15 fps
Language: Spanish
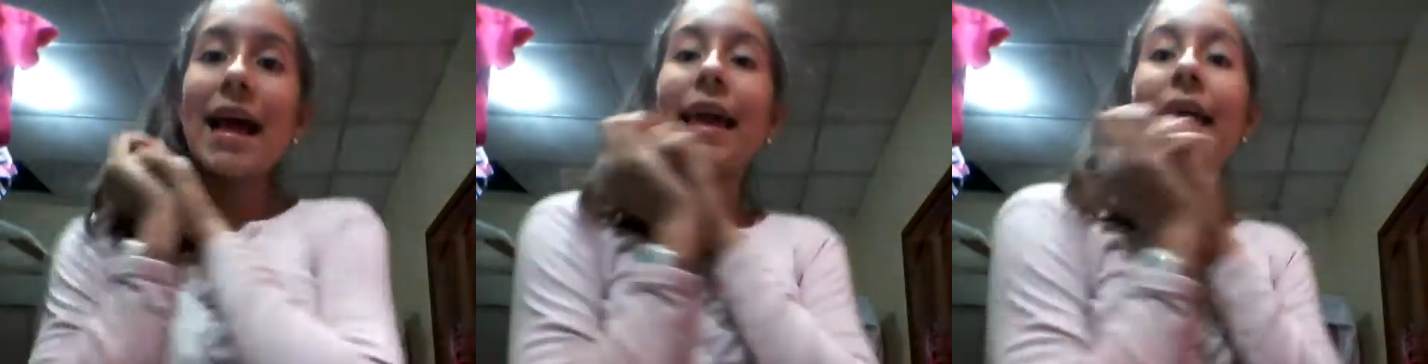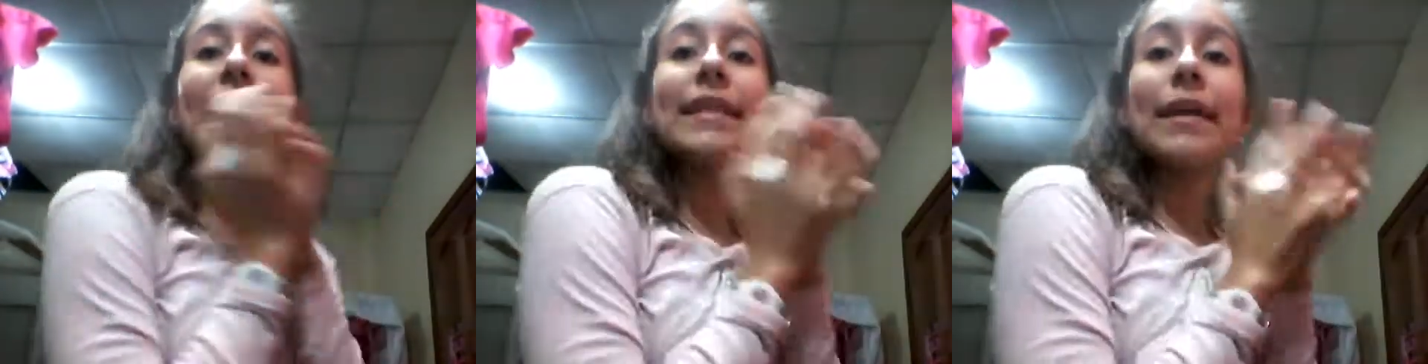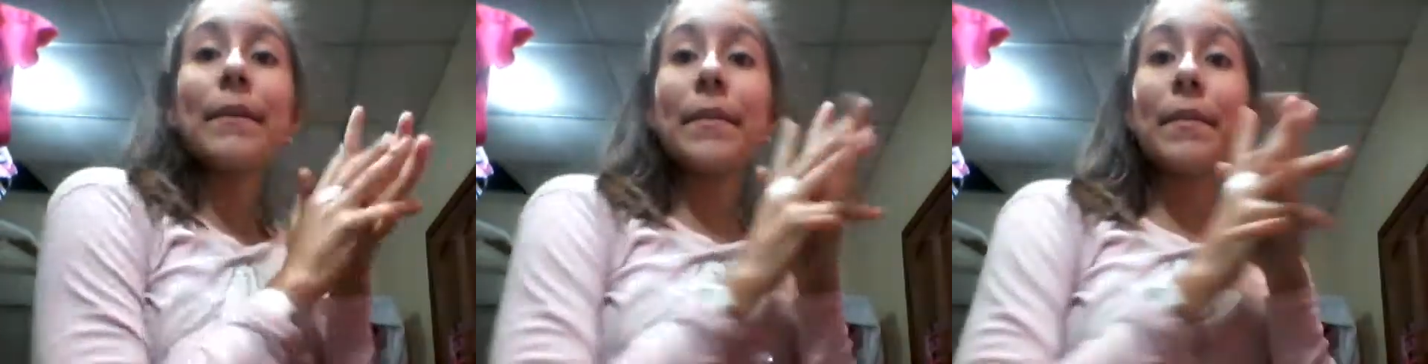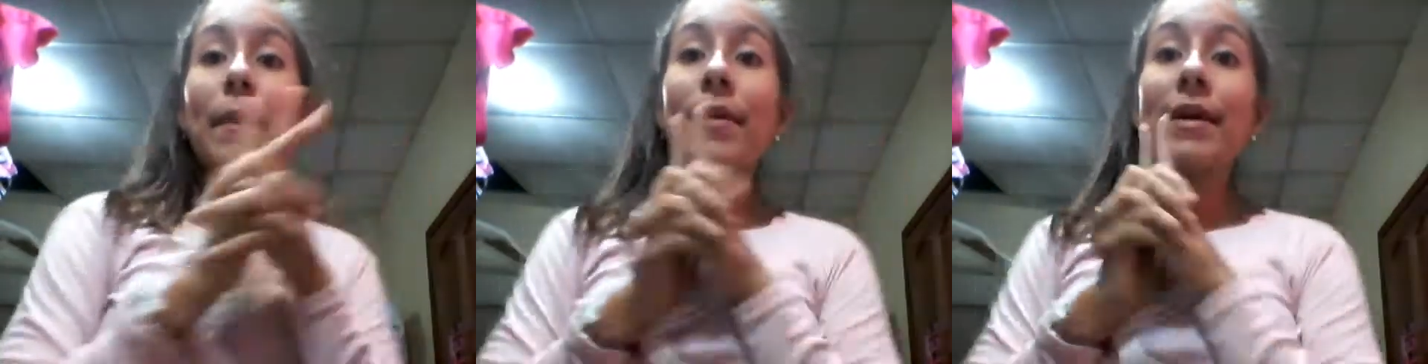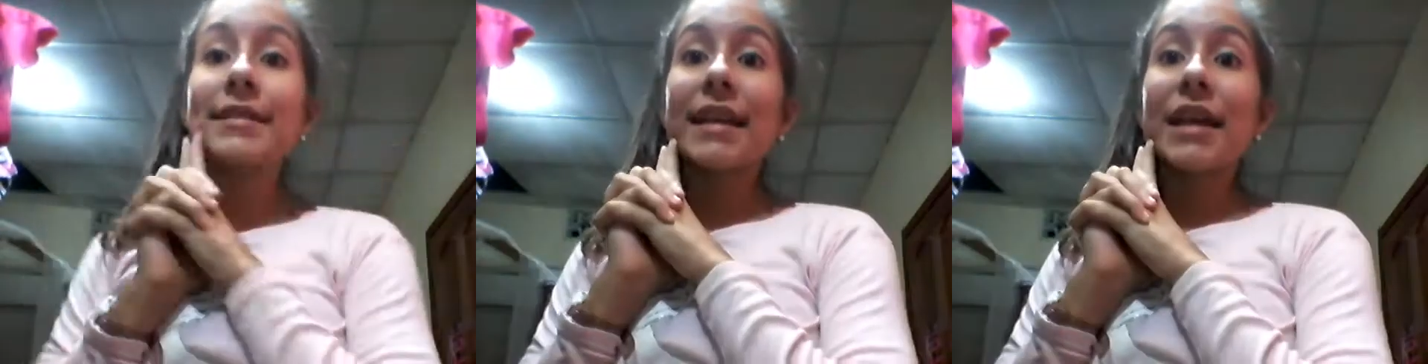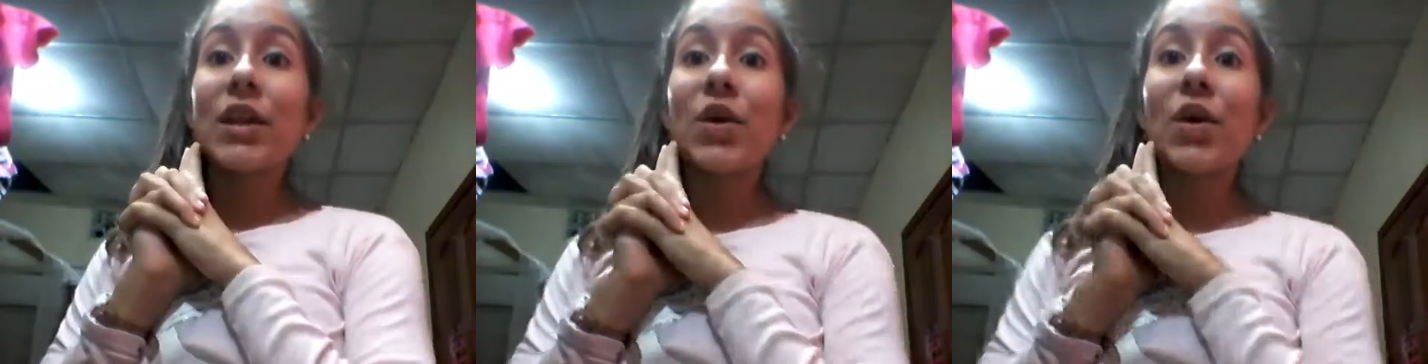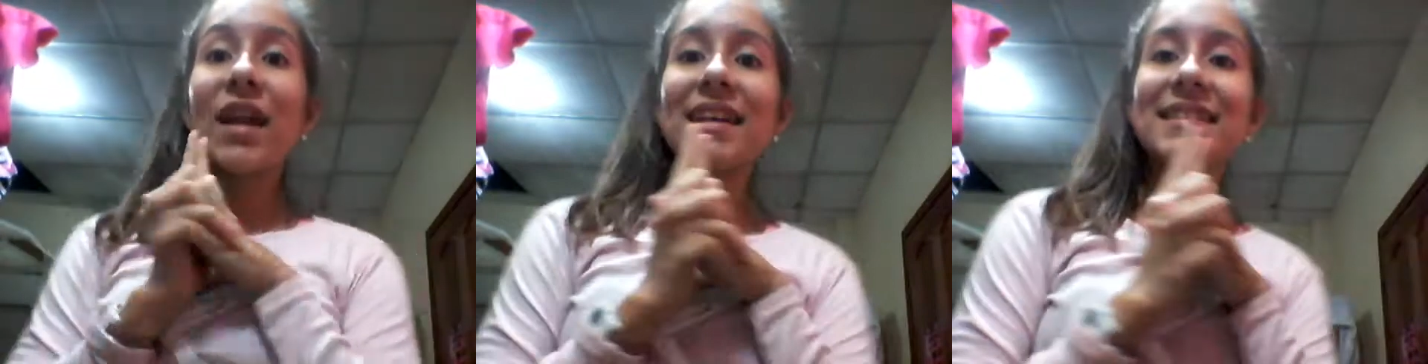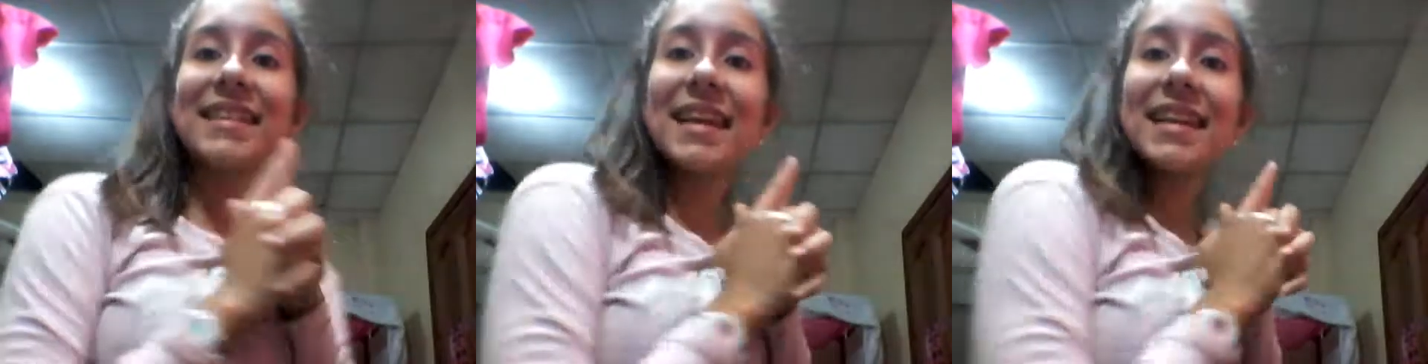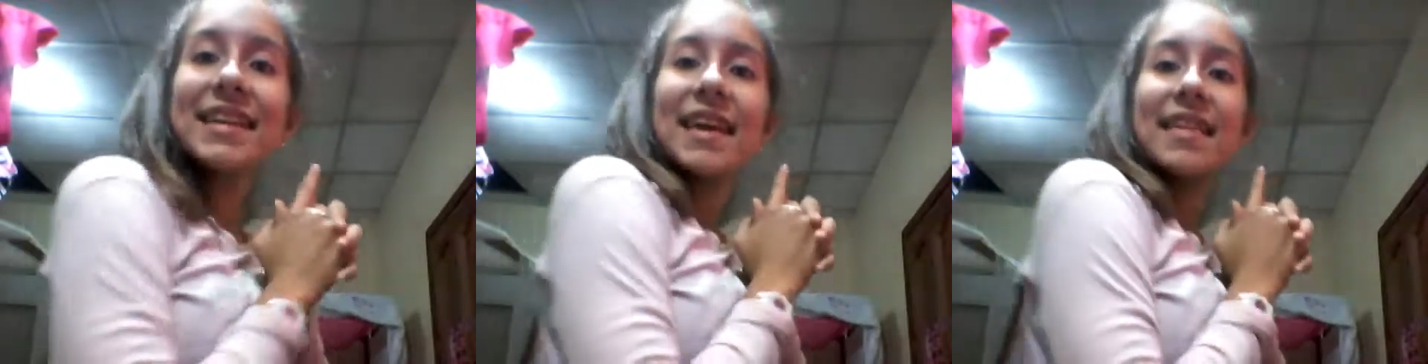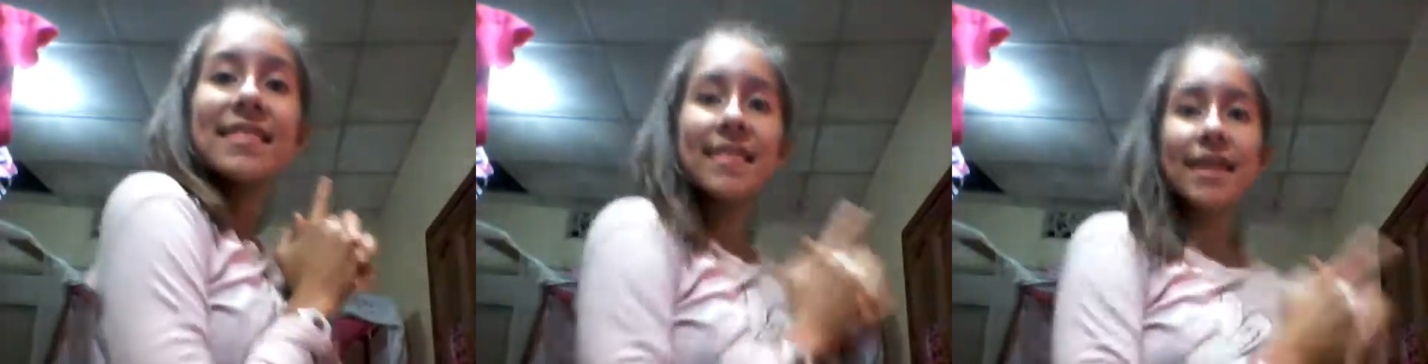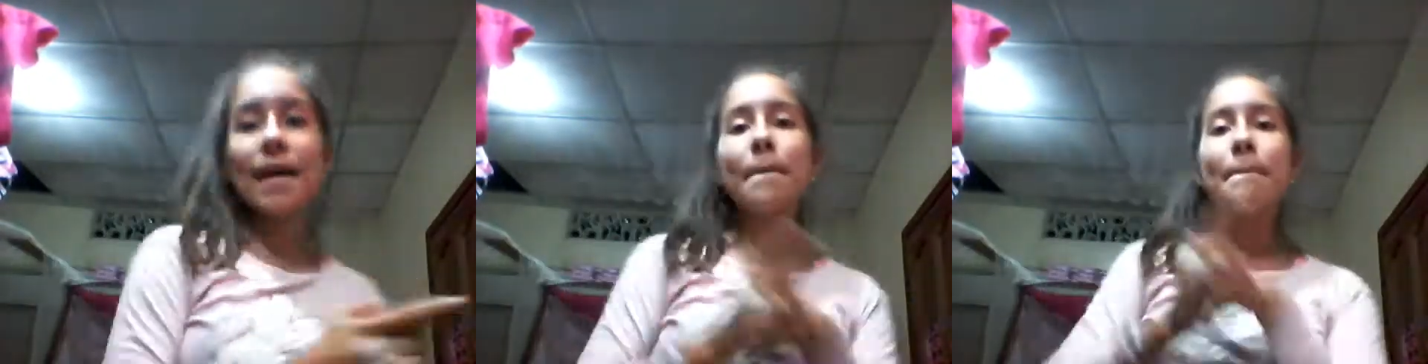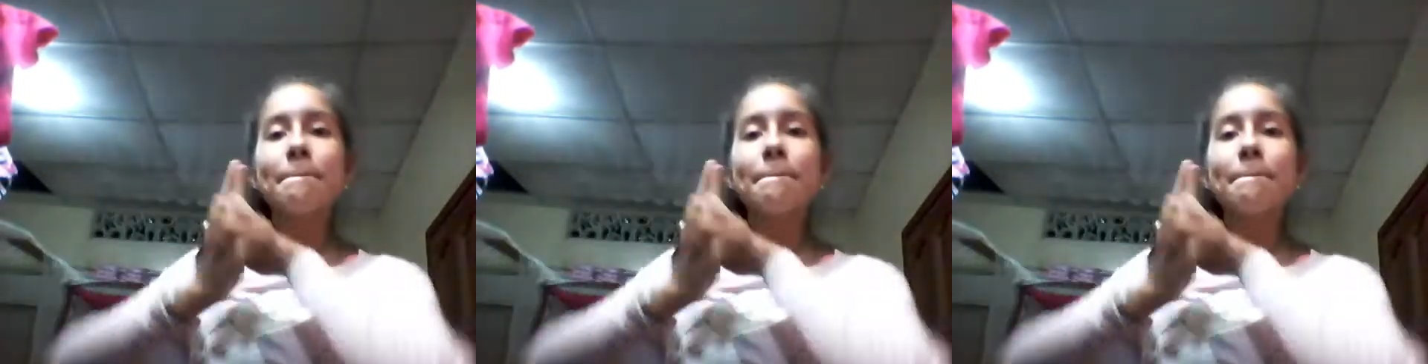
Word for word: eh, también vamos a seguir con la serie de